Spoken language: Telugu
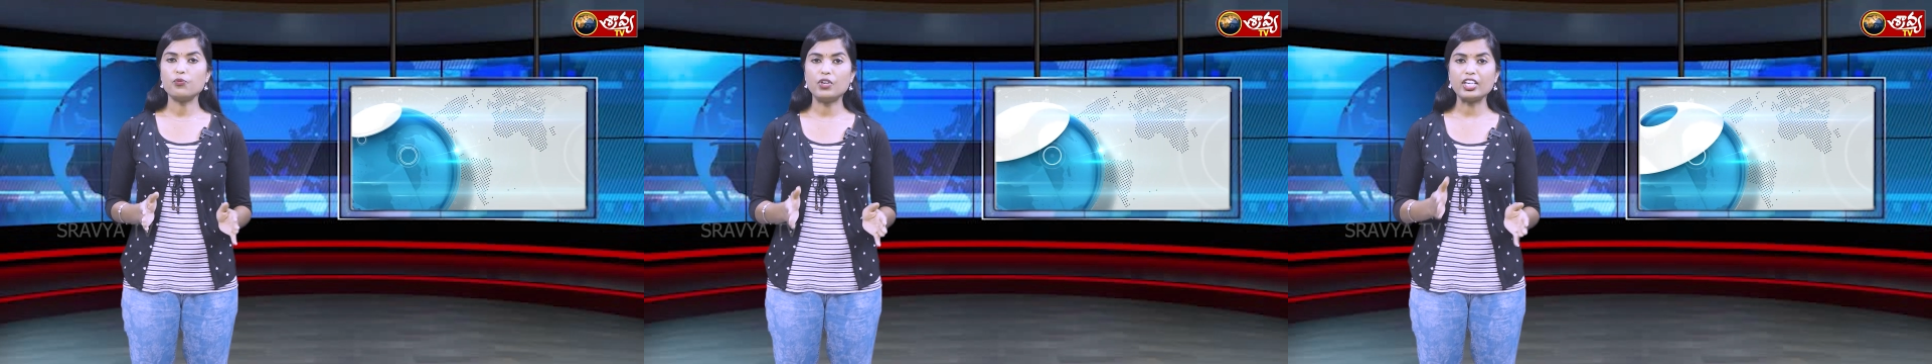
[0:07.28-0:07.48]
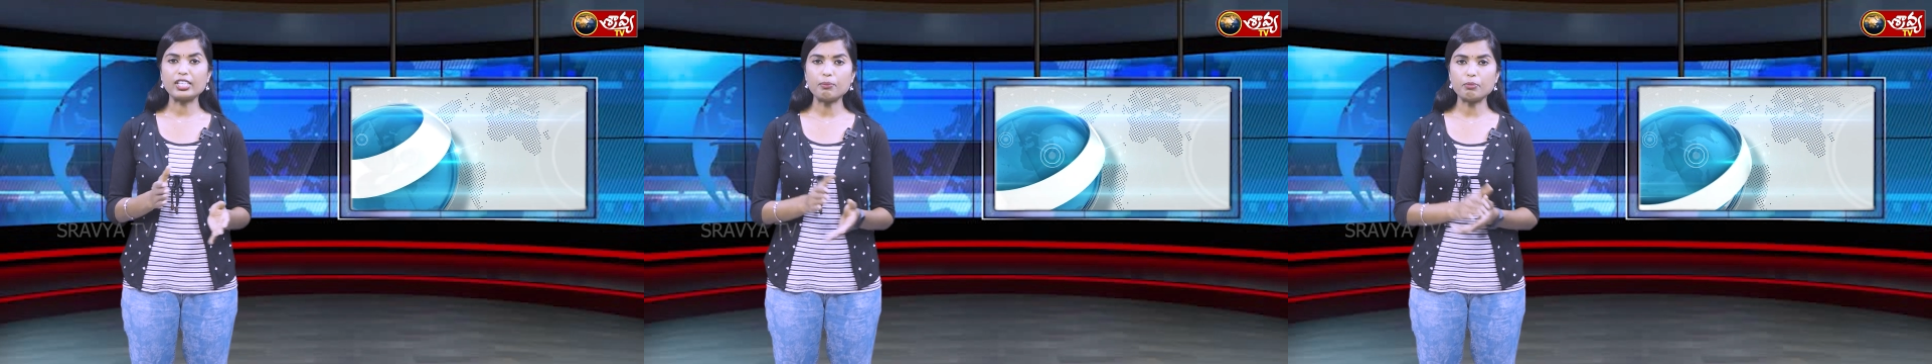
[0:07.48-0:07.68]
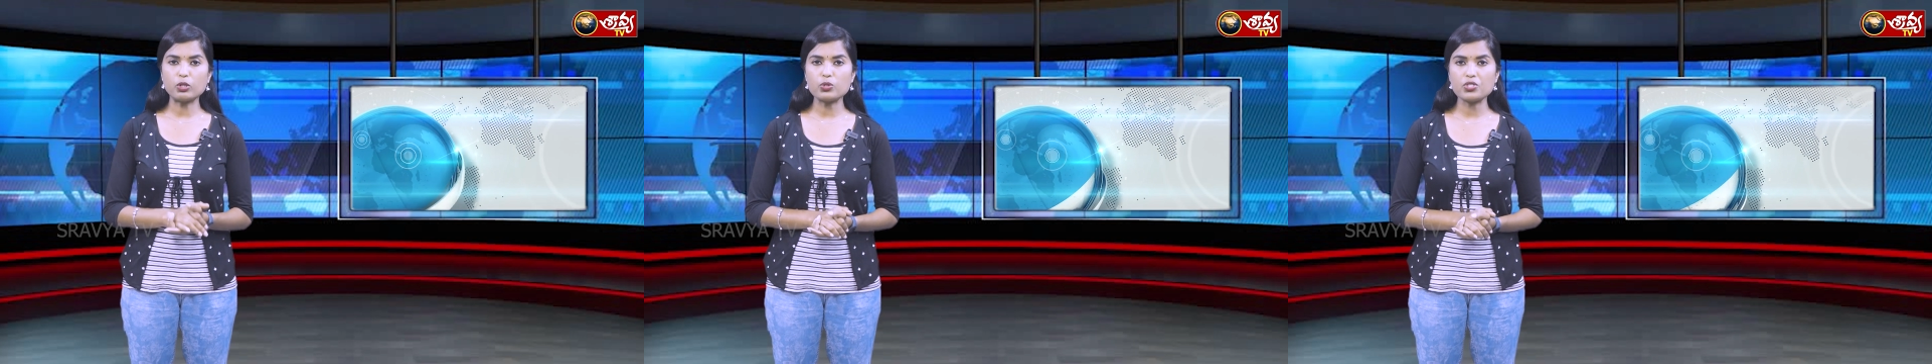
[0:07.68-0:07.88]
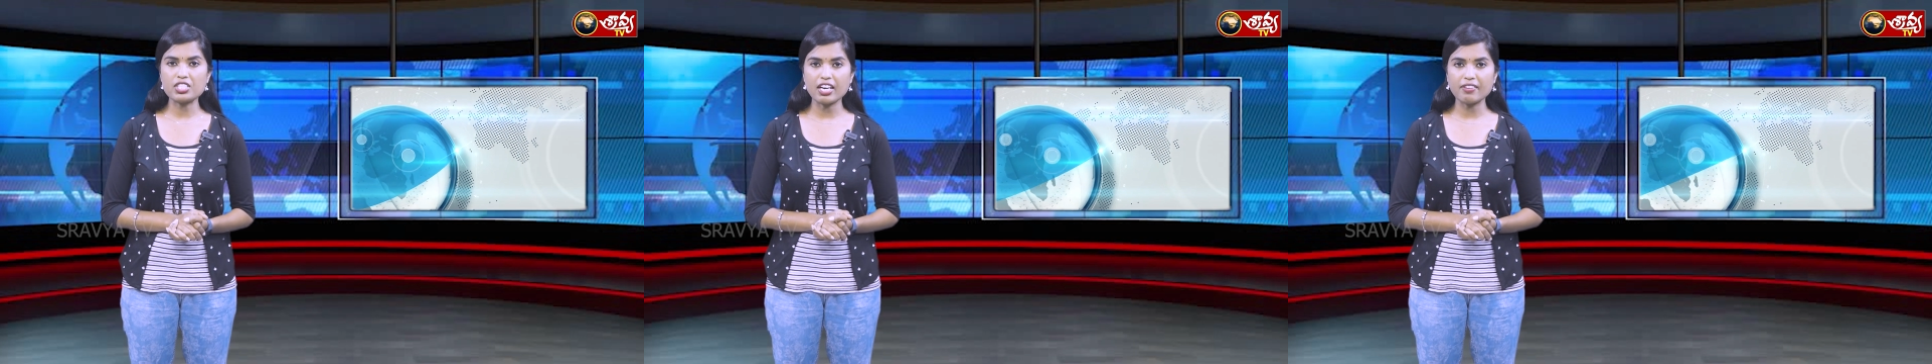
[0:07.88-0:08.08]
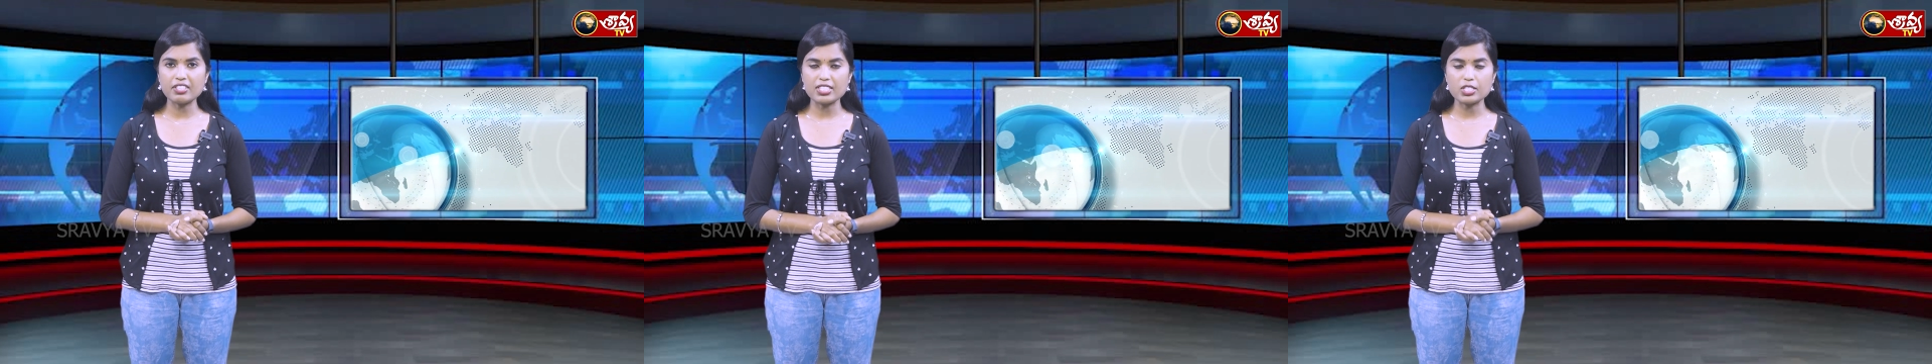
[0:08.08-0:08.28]
వెల్కమ్ టు
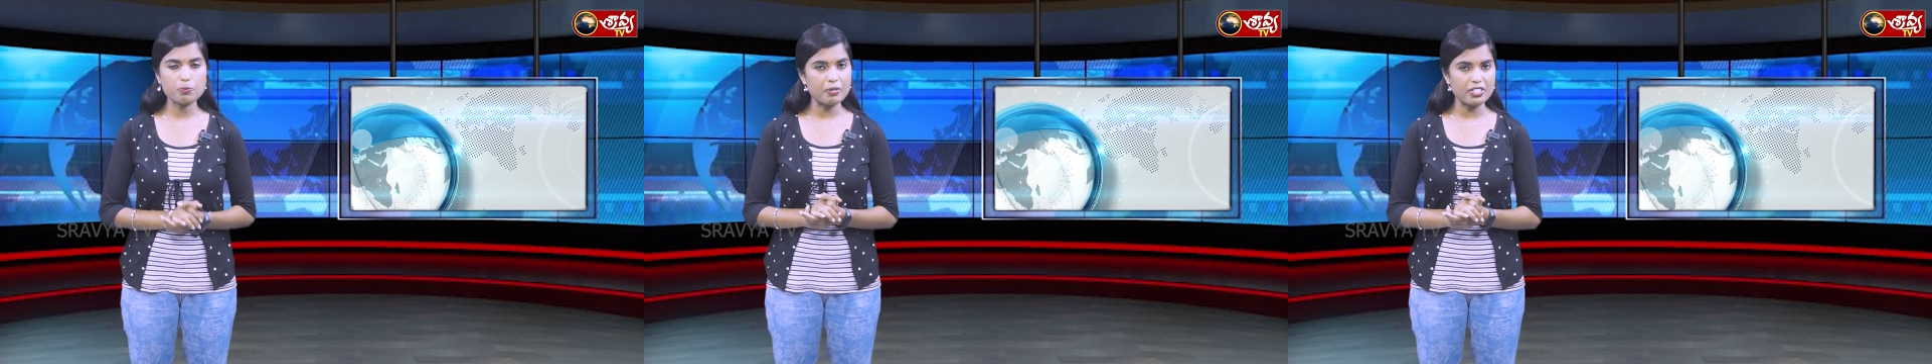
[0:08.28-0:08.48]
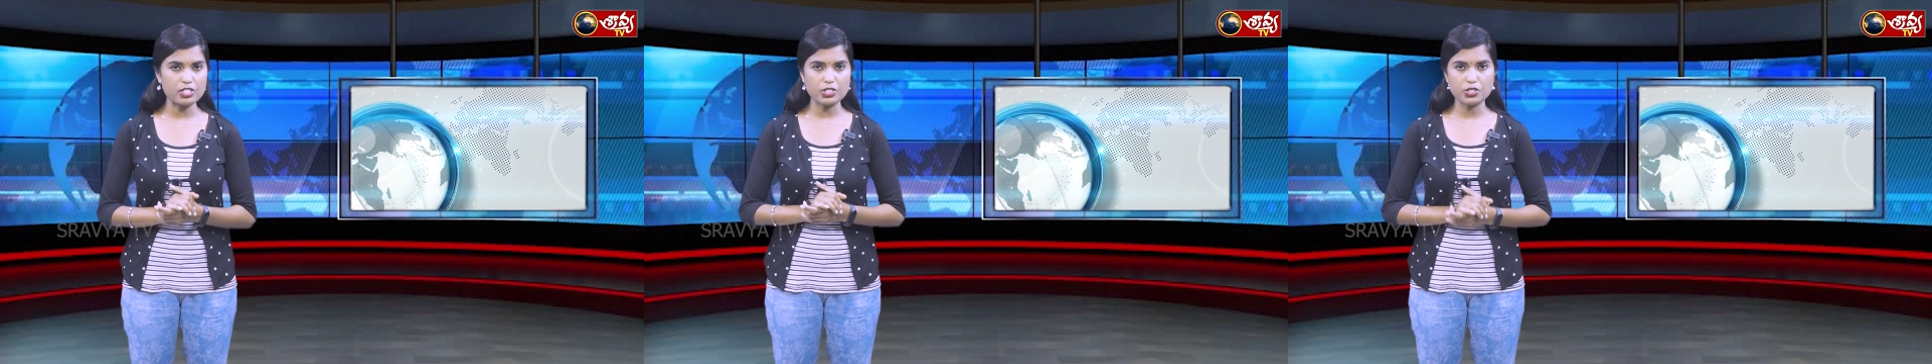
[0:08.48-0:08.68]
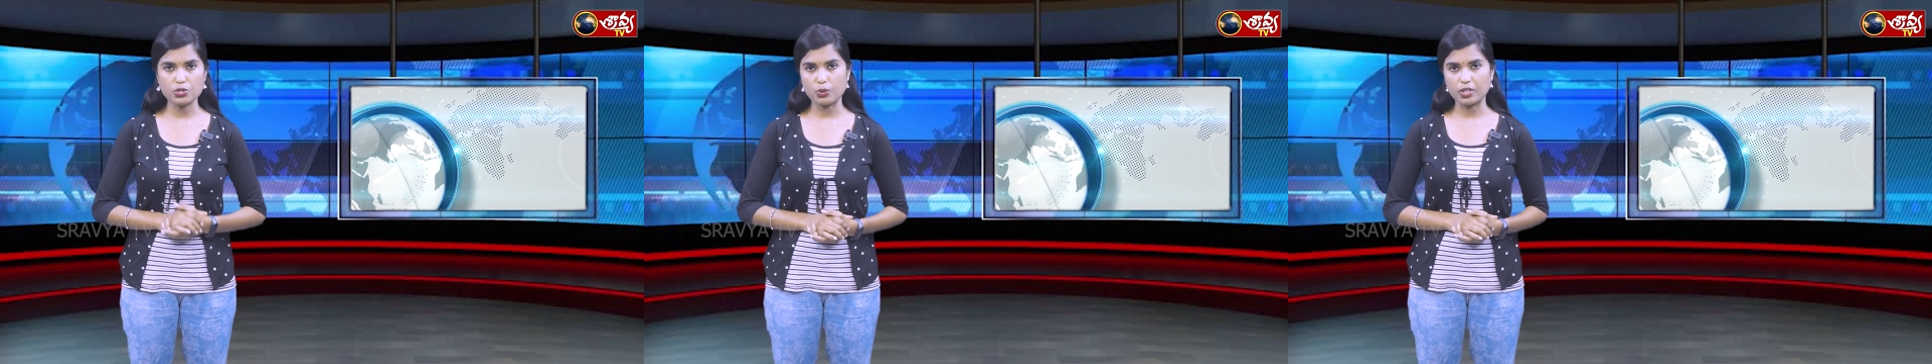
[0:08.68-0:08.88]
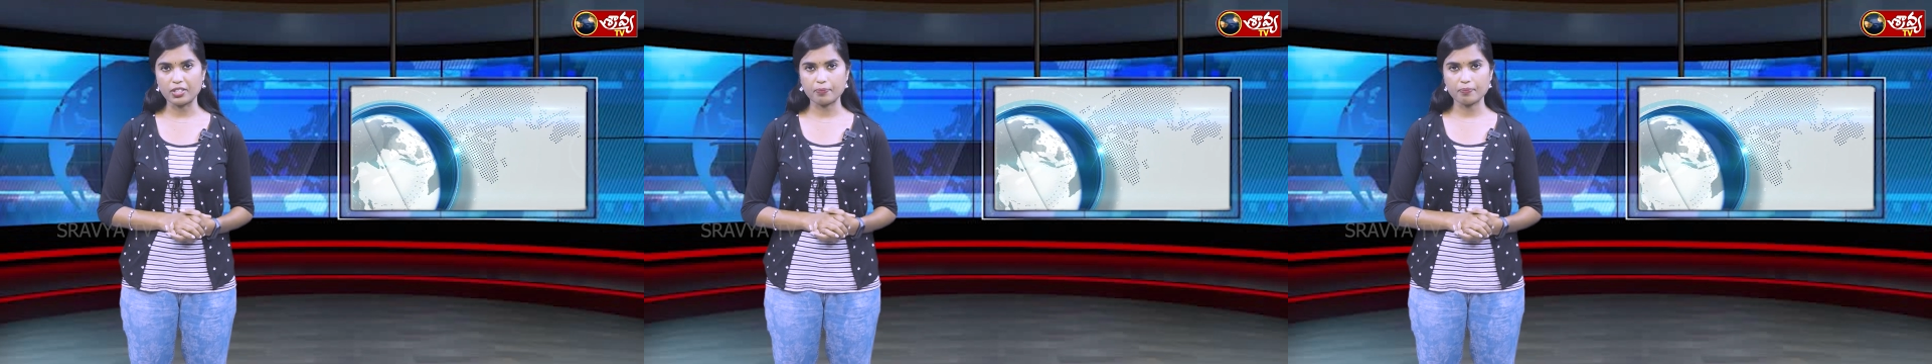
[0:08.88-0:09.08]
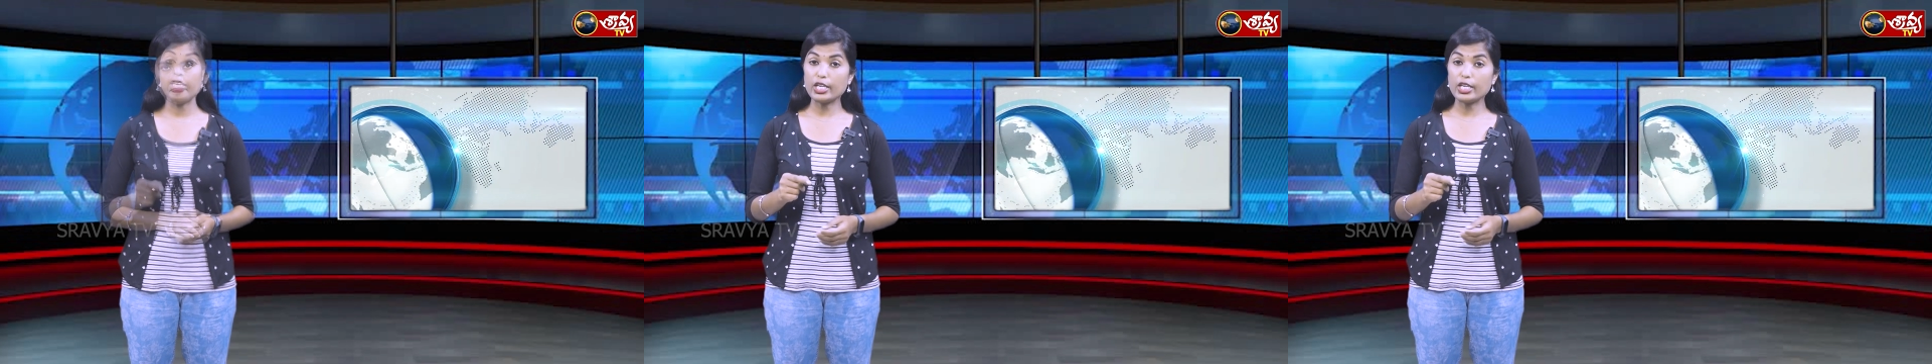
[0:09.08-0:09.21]
శ్రావ్య స్పెషల్ స్టోరీ